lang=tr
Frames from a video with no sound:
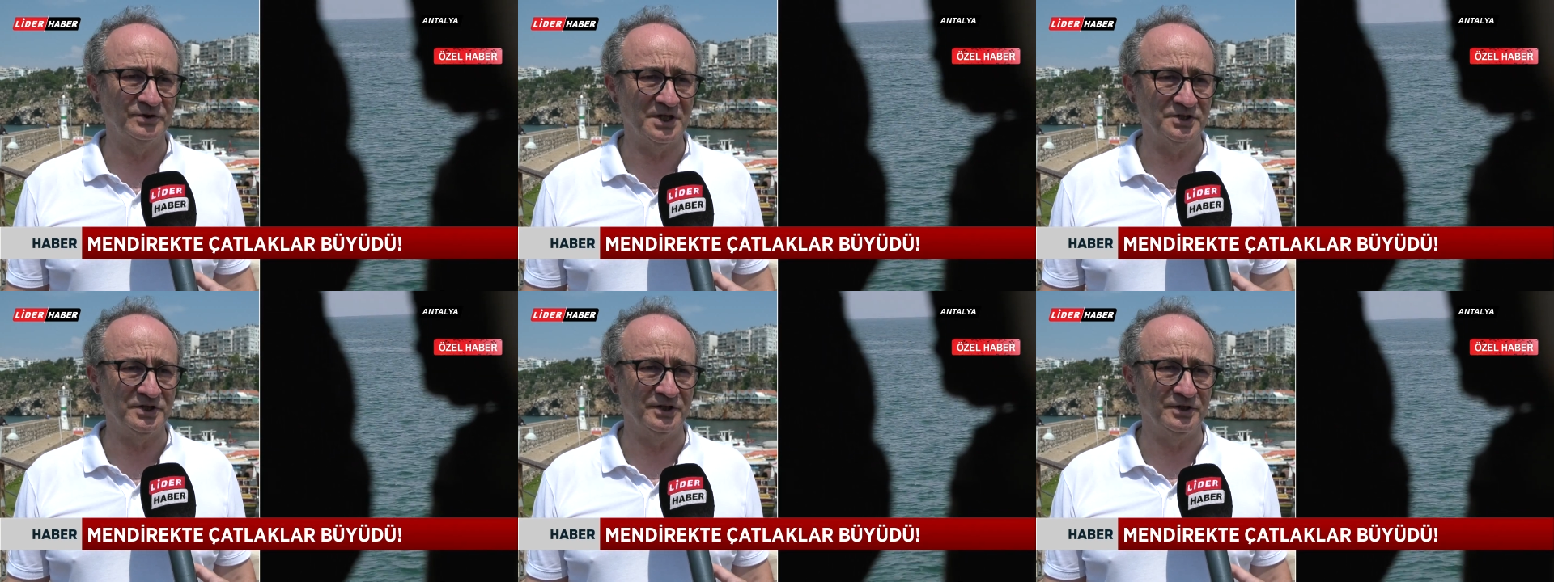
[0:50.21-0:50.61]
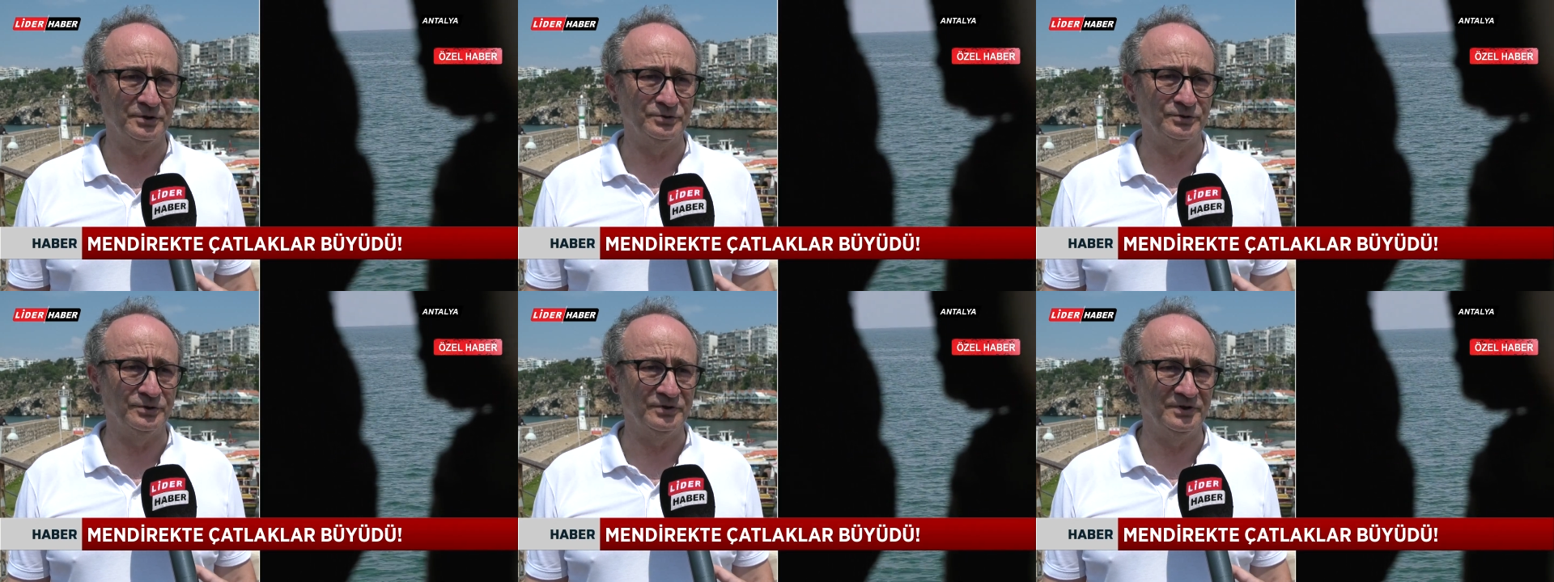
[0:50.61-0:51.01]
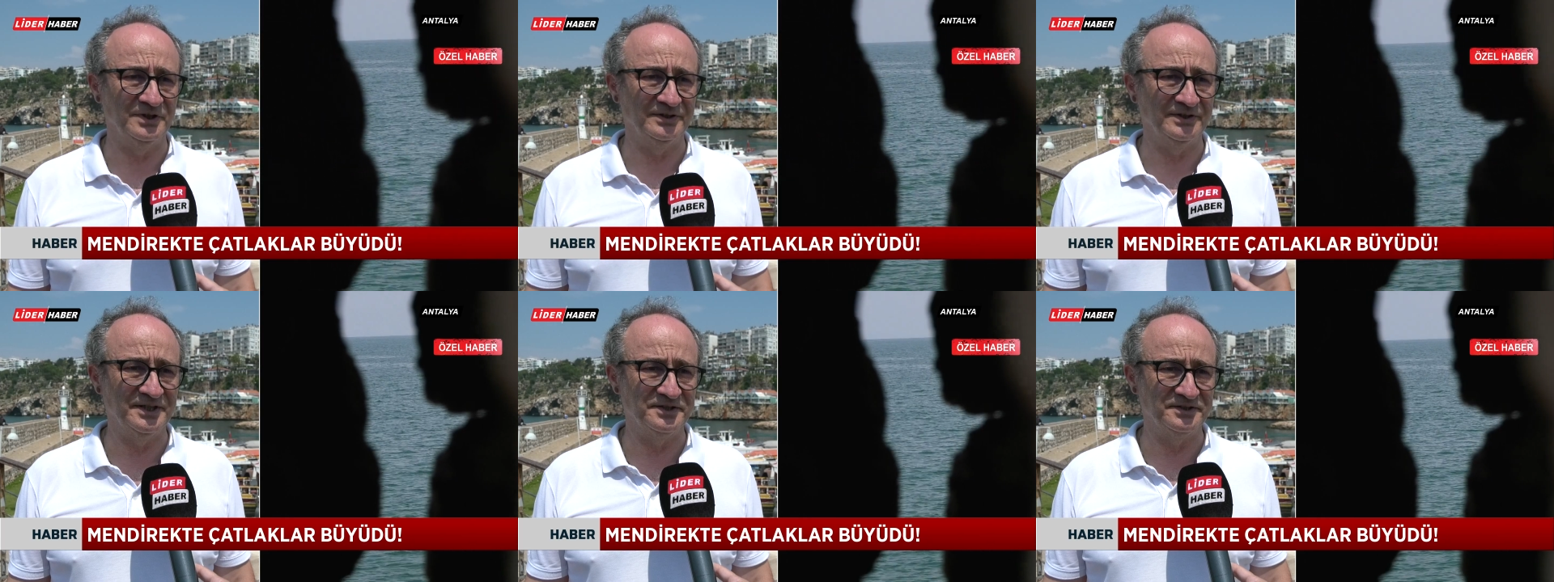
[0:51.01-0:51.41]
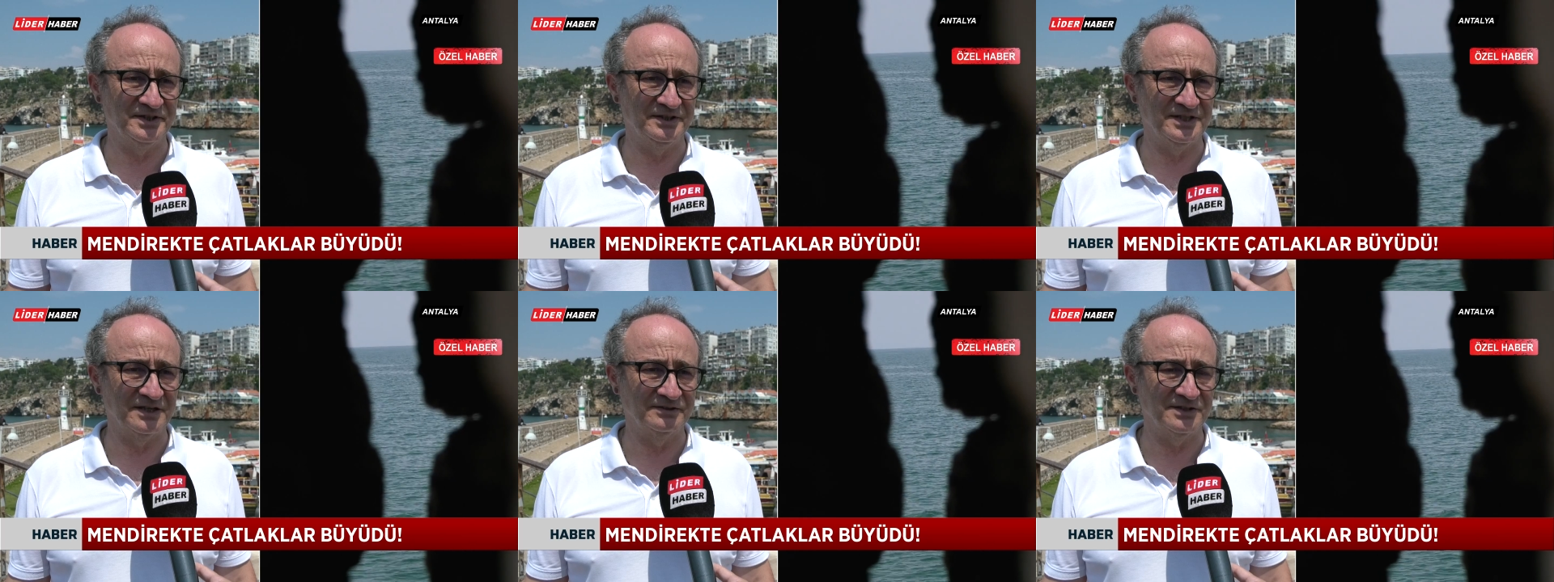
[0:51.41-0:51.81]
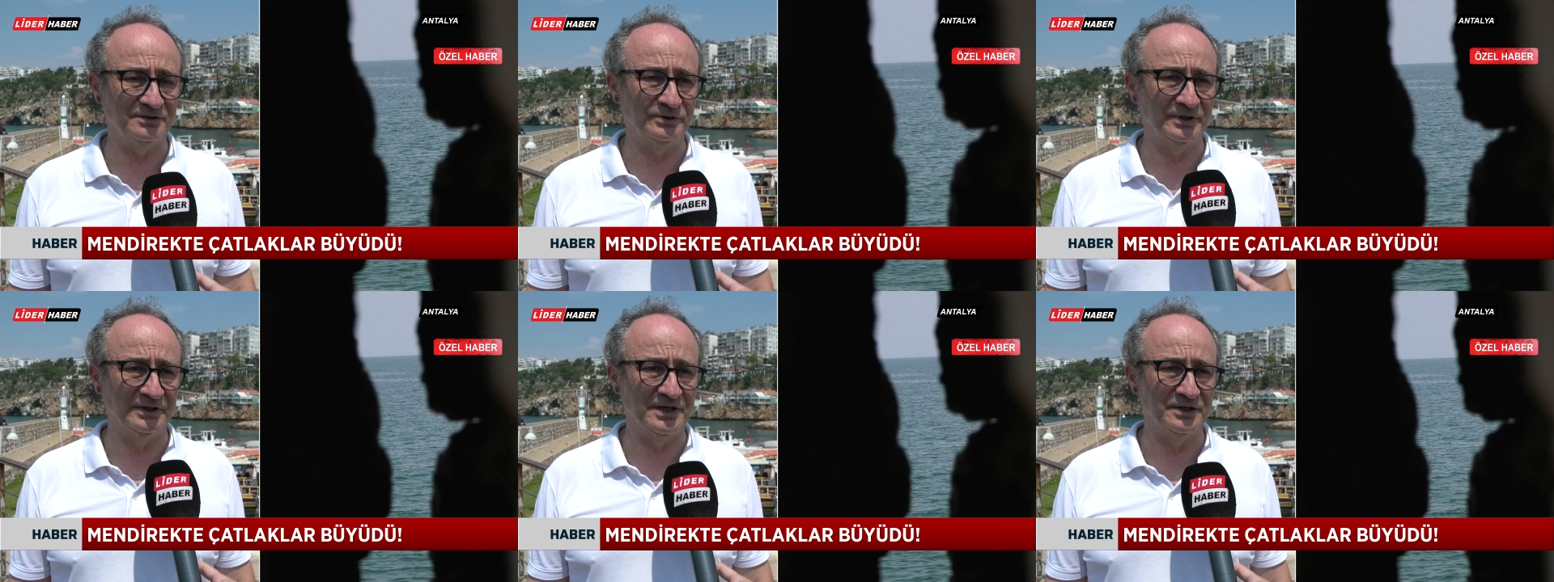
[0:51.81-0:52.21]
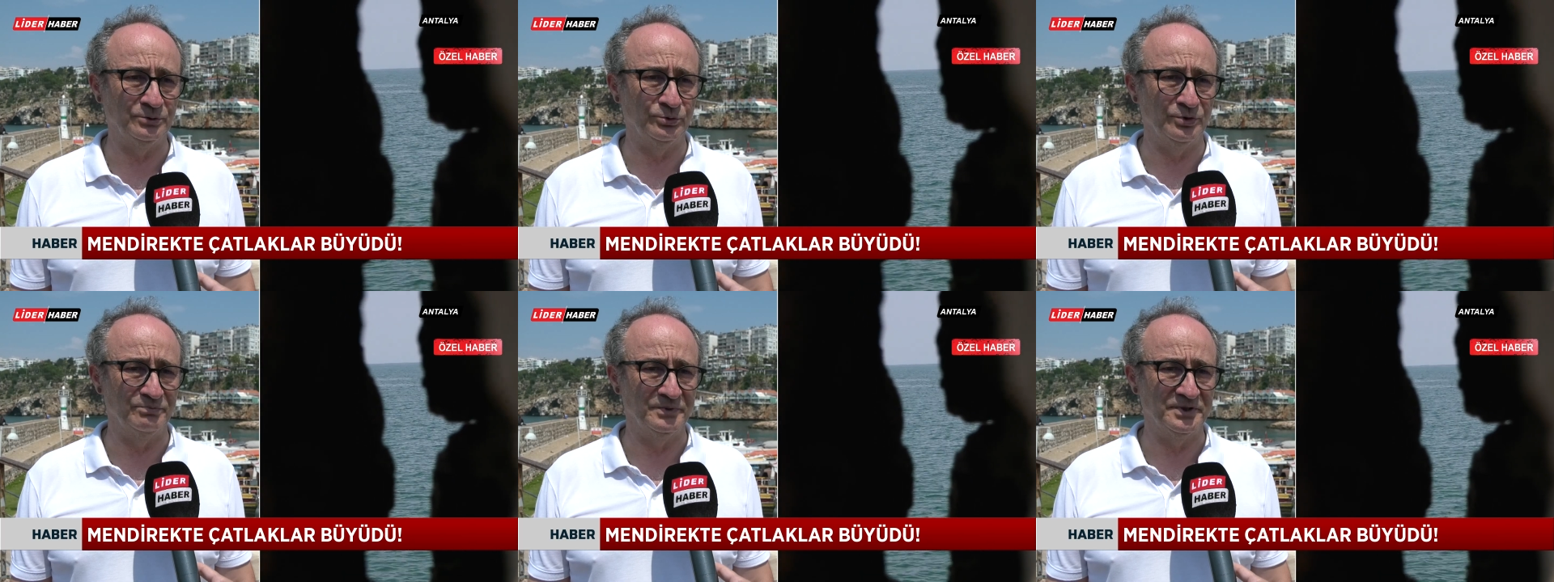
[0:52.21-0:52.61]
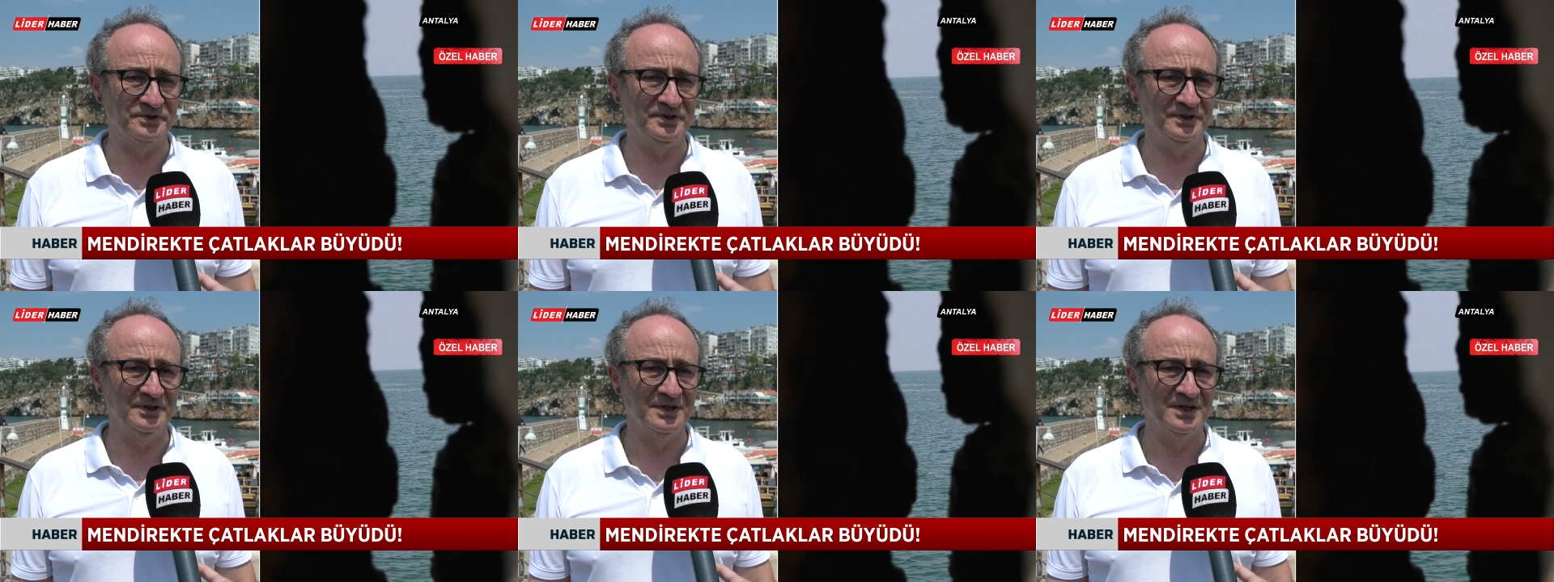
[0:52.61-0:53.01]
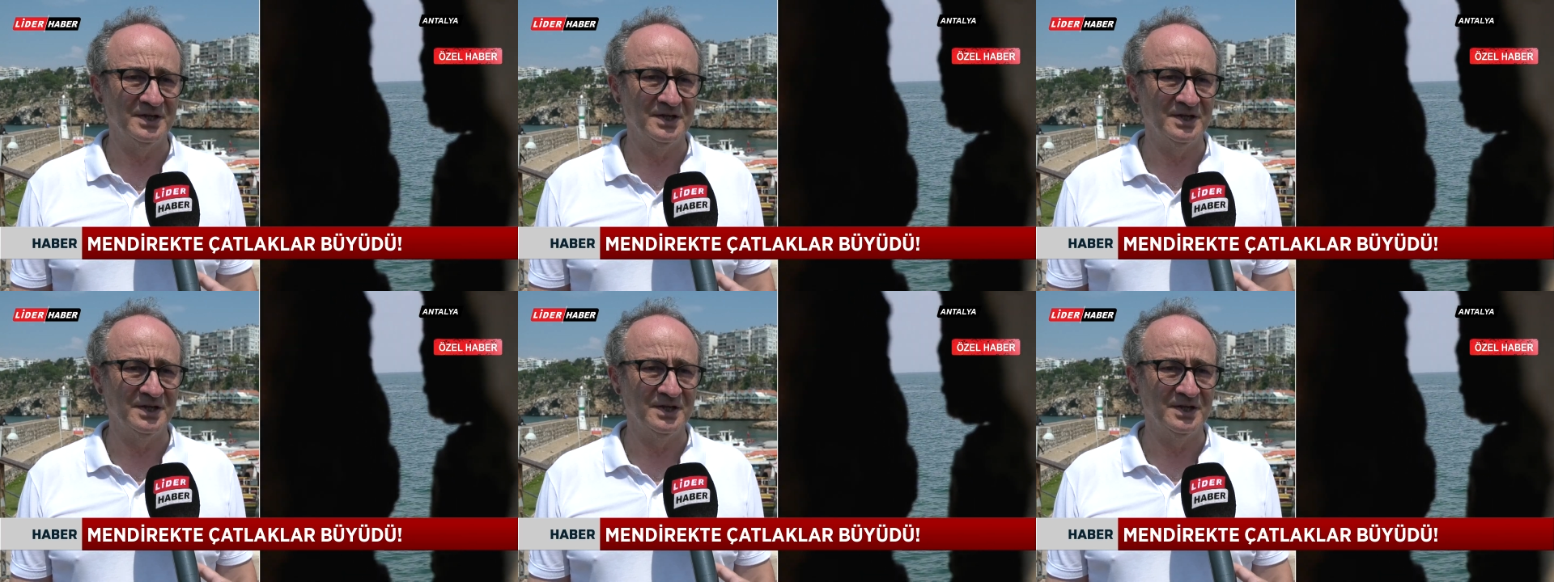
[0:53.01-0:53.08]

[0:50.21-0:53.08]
taş erozyonu ile denize tekrar geri dönmesi.